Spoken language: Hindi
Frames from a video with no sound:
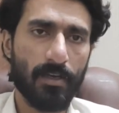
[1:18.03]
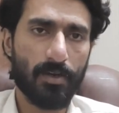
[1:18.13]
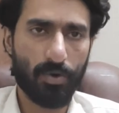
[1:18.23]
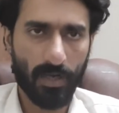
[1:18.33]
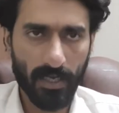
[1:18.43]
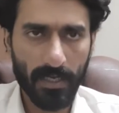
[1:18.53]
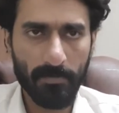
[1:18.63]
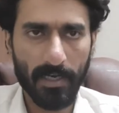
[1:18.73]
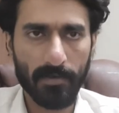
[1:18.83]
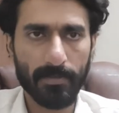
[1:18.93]
रूहानी
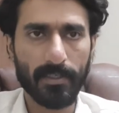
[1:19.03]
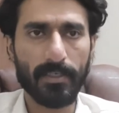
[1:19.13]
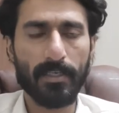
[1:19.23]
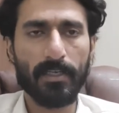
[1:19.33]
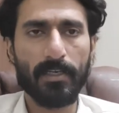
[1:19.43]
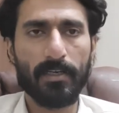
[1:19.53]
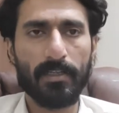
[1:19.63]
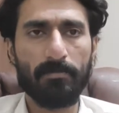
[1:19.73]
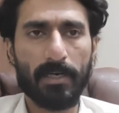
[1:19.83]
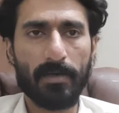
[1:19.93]
बाप है
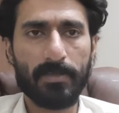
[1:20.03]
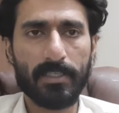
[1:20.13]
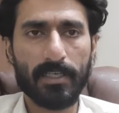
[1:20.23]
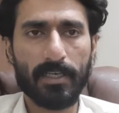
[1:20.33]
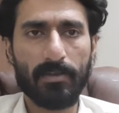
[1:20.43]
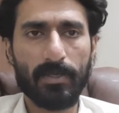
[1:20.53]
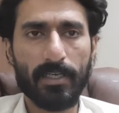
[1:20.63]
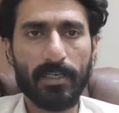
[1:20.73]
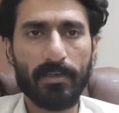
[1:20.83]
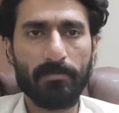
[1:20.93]
बाप की जगह तो
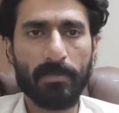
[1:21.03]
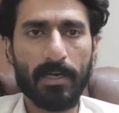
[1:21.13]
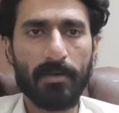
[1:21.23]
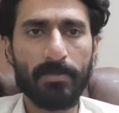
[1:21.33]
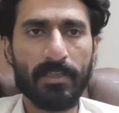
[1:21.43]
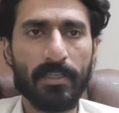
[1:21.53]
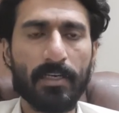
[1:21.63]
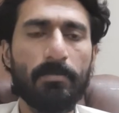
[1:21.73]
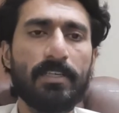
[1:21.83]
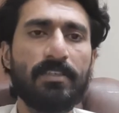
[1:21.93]
एक बाप इतनी
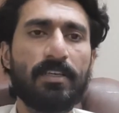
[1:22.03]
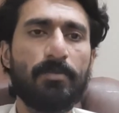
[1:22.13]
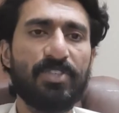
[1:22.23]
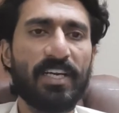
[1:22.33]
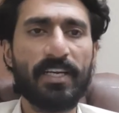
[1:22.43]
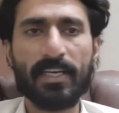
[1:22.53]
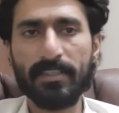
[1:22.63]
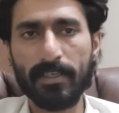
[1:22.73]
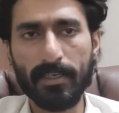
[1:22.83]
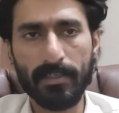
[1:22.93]
खबासत का मुजाहरा
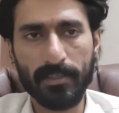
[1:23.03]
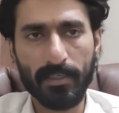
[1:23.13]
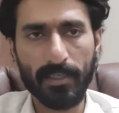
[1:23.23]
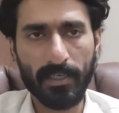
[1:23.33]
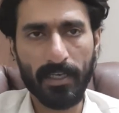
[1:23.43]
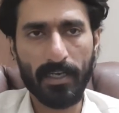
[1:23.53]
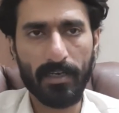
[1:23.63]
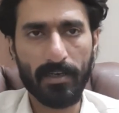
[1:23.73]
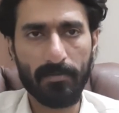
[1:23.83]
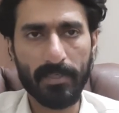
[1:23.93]
कैसे कर सकता है क्या
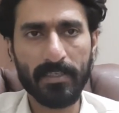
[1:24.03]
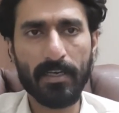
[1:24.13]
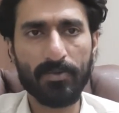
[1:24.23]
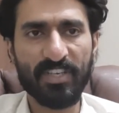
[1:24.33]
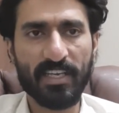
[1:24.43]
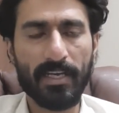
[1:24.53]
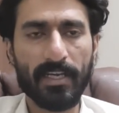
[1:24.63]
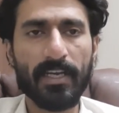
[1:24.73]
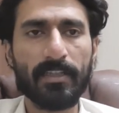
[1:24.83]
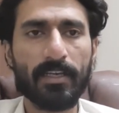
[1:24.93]
मसला उसे क्या
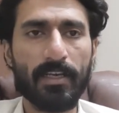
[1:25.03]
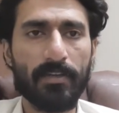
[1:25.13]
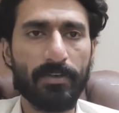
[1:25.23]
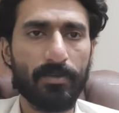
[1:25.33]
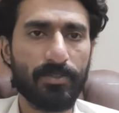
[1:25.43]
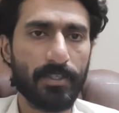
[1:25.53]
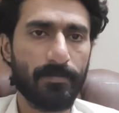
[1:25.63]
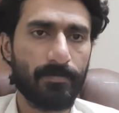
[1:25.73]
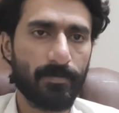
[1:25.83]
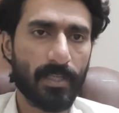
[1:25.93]
क्या तकलीफ़ है उसे
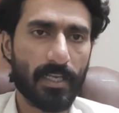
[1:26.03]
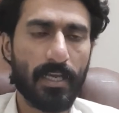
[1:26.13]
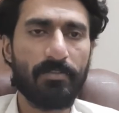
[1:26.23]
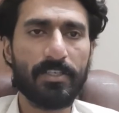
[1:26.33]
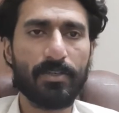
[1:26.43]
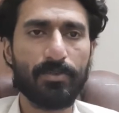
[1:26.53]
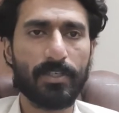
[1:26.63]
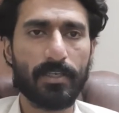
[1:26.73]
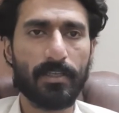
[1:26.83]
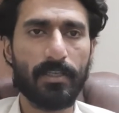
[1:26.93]
क्या वजह हो
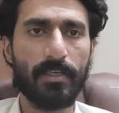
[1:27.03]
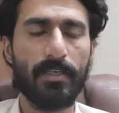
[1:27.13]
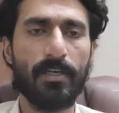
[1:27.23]
सकती है